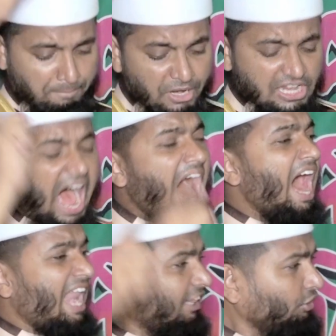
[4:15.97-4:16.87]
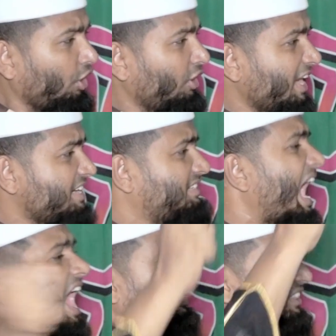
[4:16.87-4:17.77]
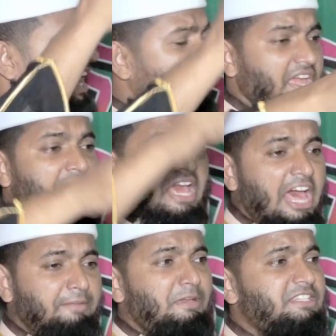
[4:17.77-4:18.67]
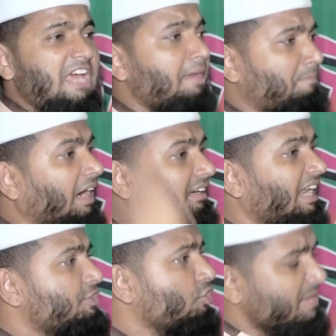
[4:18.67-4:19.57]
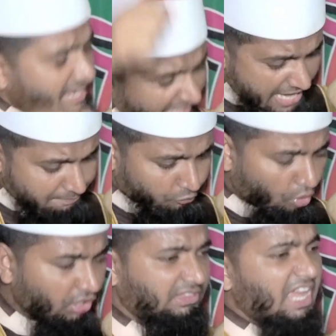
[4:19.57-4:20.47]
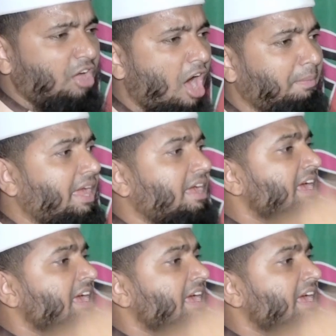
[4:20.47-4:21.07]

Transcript: বিশাল আন্দোলনের ডাক দিয়ে এর বিচার বাংলার জমিনে কায়েম করতেই হবে